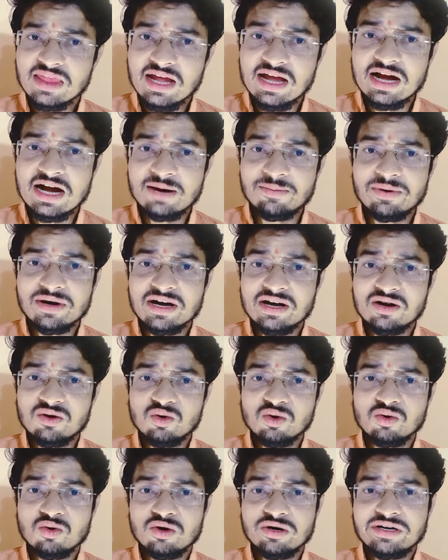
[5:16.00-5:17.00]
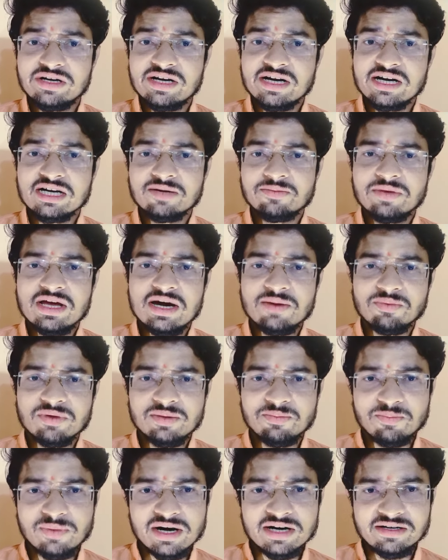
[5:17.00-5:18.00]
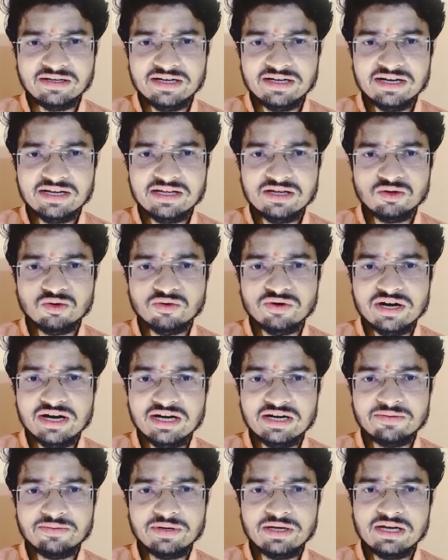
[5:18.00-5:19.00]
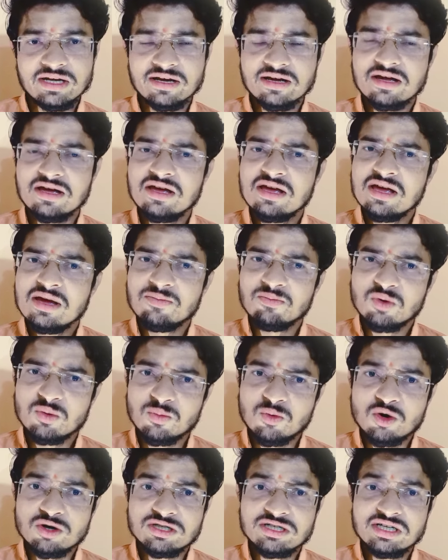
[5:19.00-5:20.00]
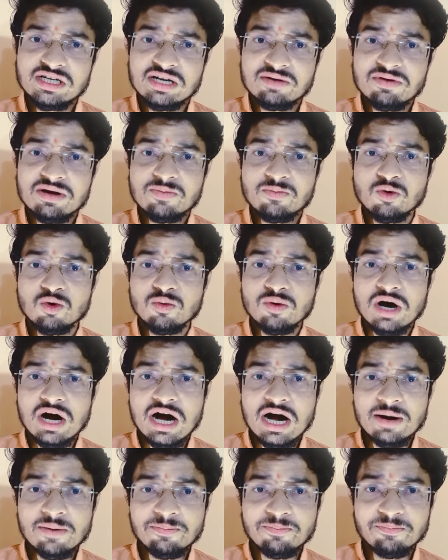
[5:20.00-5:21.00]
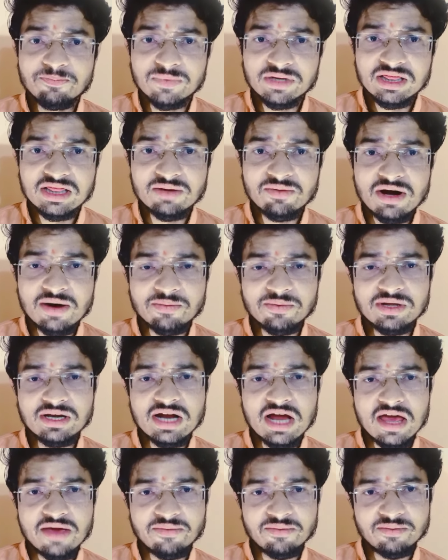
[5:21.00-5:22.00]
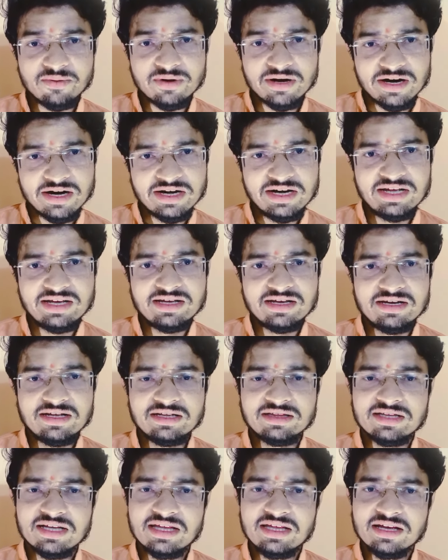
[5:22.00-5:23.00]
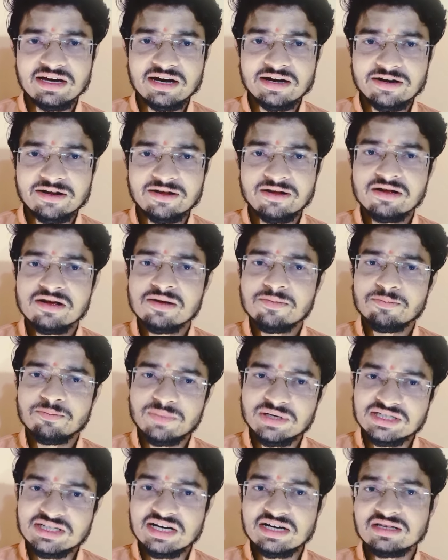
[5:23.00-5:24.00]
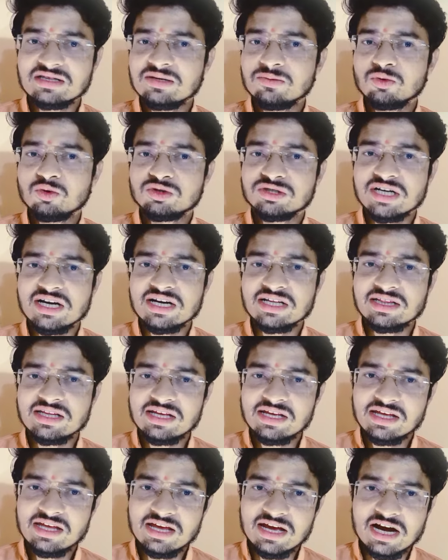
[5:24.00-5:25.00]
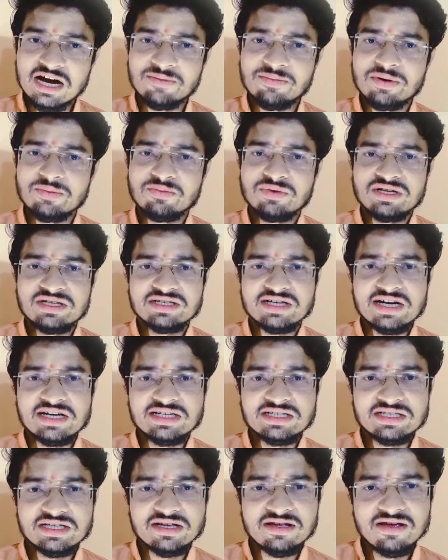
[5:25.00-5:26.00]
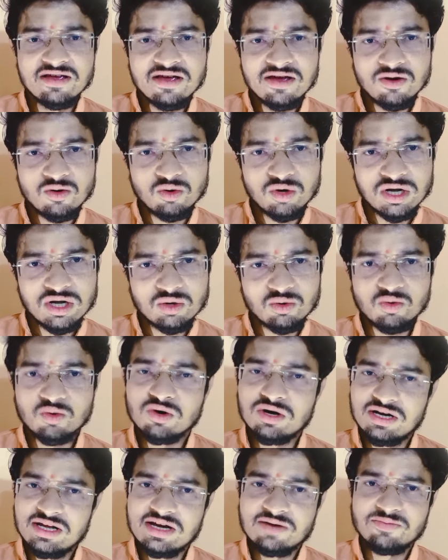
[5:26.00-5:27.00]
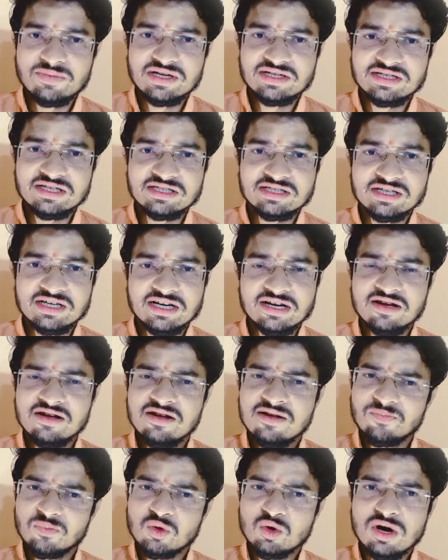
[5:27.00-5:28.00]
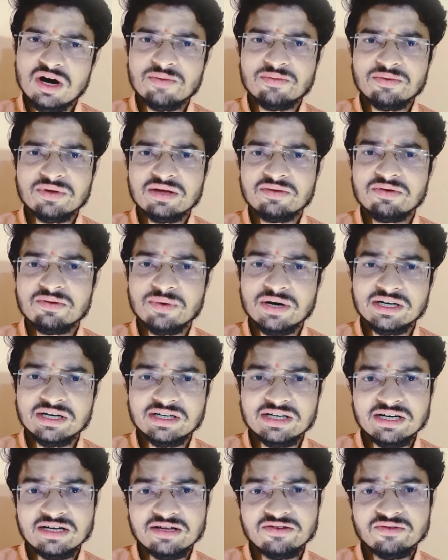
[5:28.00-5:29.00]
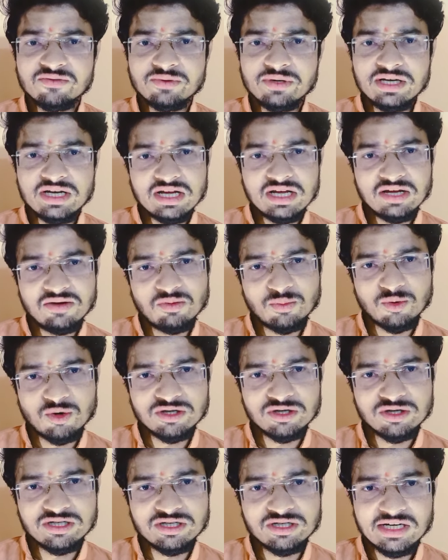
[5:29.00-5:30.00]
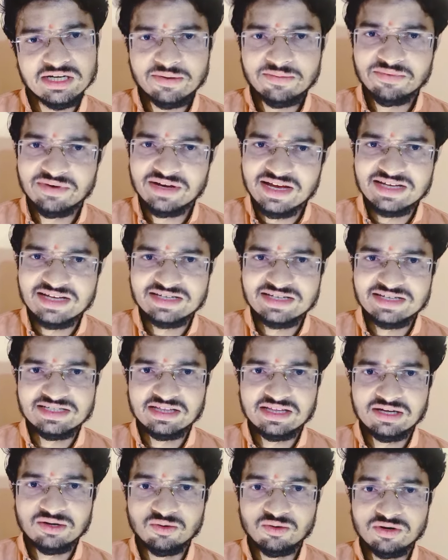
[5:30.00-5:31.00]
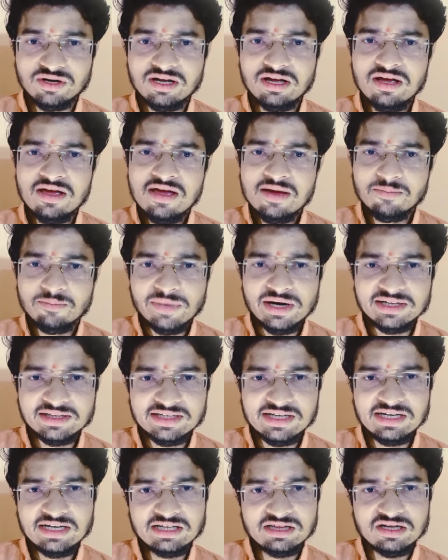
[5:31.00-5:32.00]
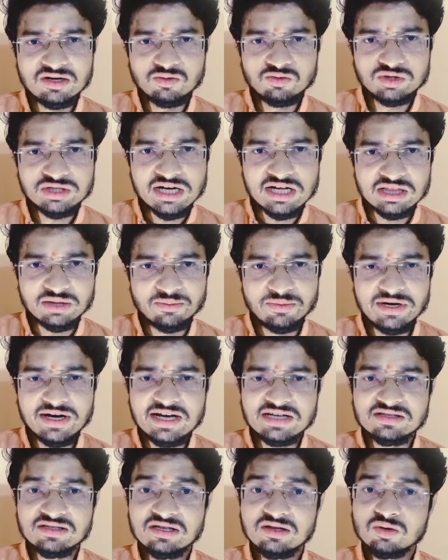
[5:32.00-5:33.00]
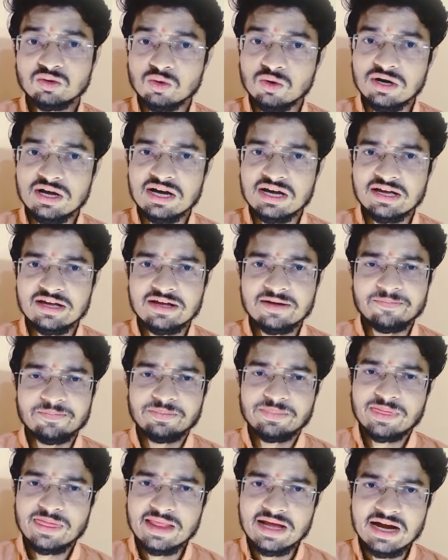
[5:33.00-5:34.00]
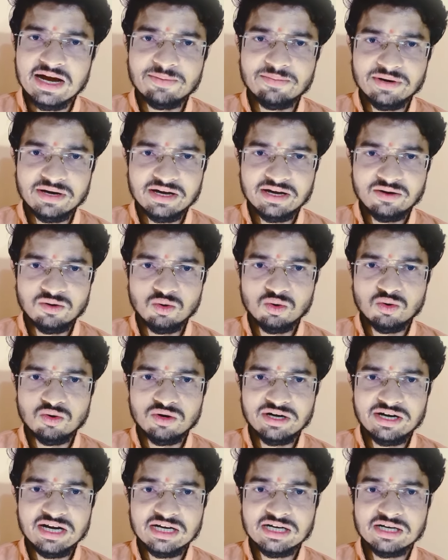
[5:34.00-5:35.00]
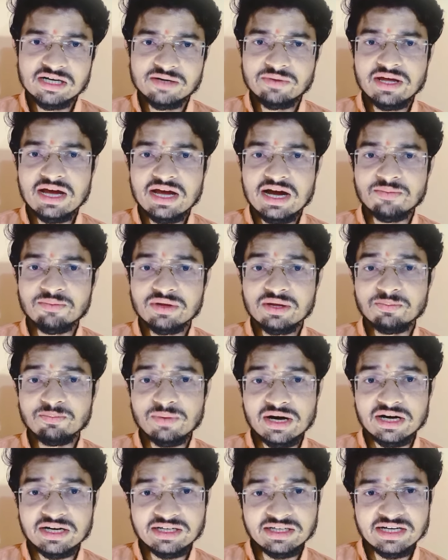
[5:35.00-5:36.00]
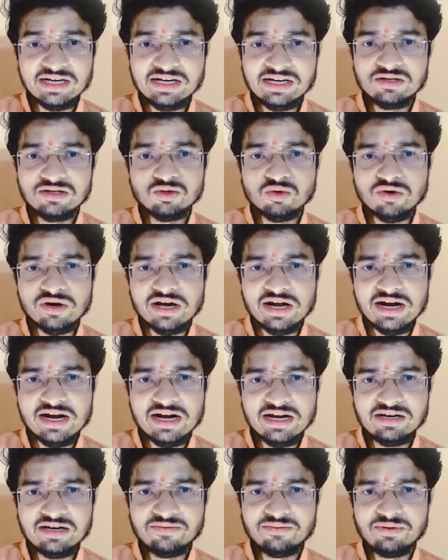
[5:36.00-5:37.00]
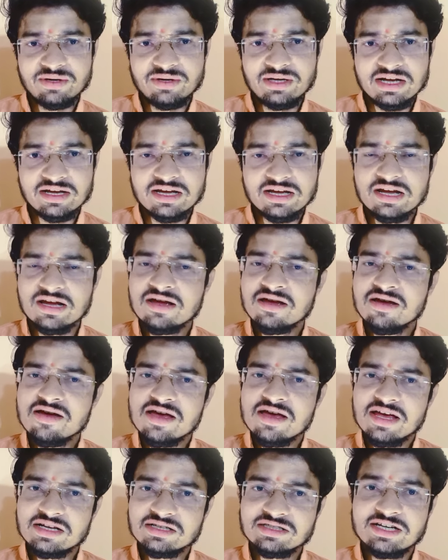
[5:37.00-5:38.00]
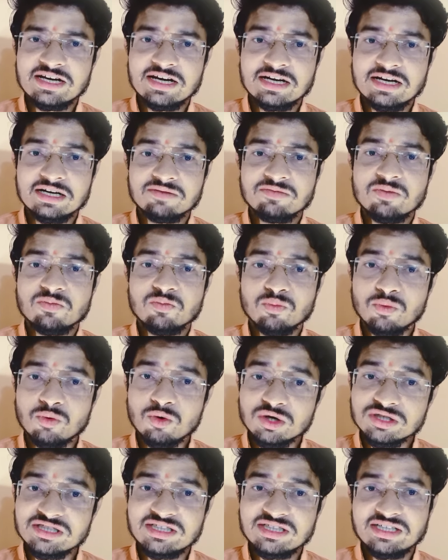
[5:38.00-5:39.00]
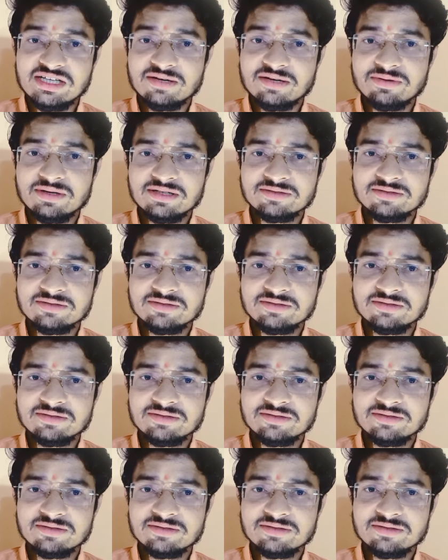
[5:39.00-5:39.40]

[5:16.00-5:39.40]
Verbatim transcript: आप अगर नो कांटेक्ट में हैं आपके पार्टनर की जो करंट फीलिंग है वो पॉजिटिव है वो आप मतलब आपकी लाइफ में आने के लिए तैयार हैं बसरते वो चाहते हैं कि आप अपने साइड से उन्हें कॉल या मैसेज करें तो आपके भी पार्टनर की जो फीलिंग है वो पॉजिटिव हम कह सकते हैं ओके बात कर लेता हूँ सातवीं राशि तुला है आप अगर नो कॉन्टैक्ट में हैं आपके पार्टनर की जो करंट फीलिंग है इस डेट में पॉजिटिव है